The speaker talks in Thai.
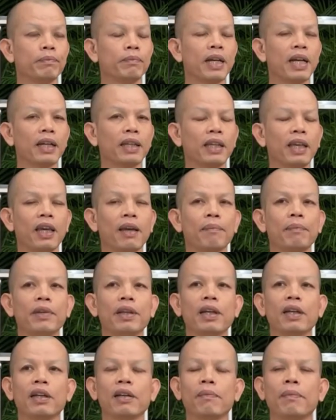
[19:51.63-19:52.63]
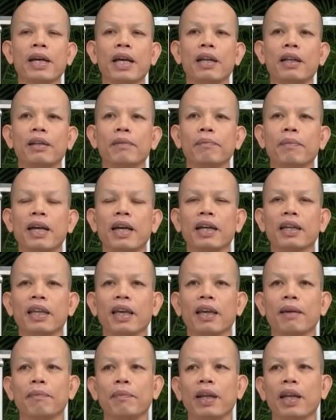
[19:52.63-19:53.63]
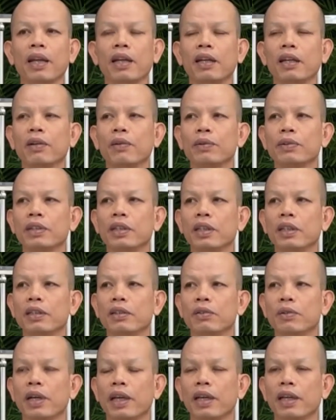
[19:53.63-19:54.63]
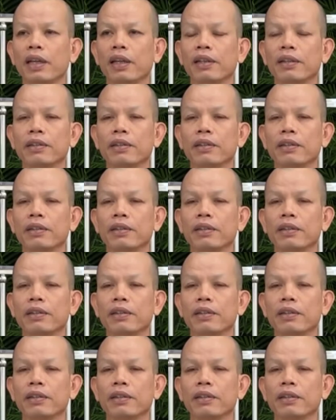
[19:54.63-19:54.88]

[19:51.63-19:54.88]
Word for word: มาแกบไม่ยังละบานมาแกบแลนเลี้ยวสีสวย